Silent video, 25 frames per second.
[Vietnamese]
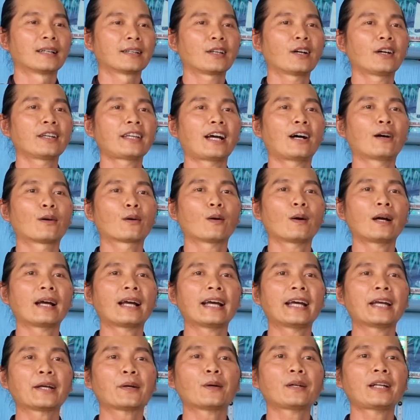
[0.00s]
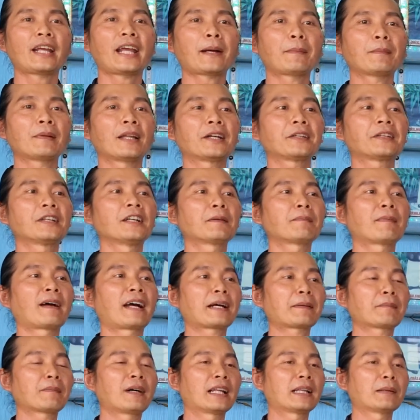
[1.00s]
cho dầu có ai có đem lại trước
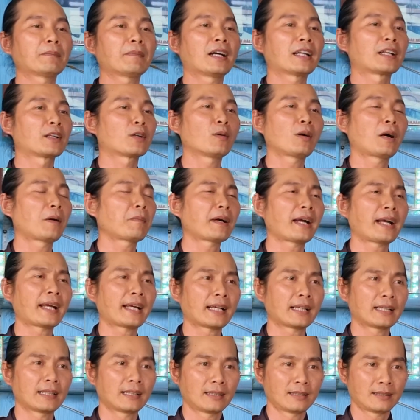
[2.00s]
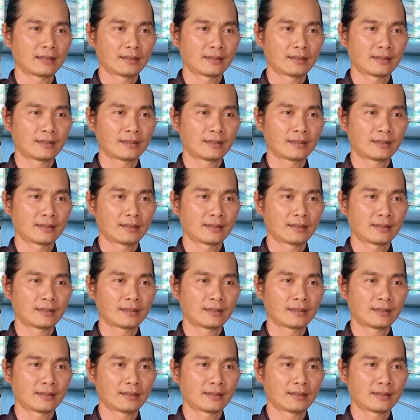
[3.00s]
mặt mình, mình cũng không ăn.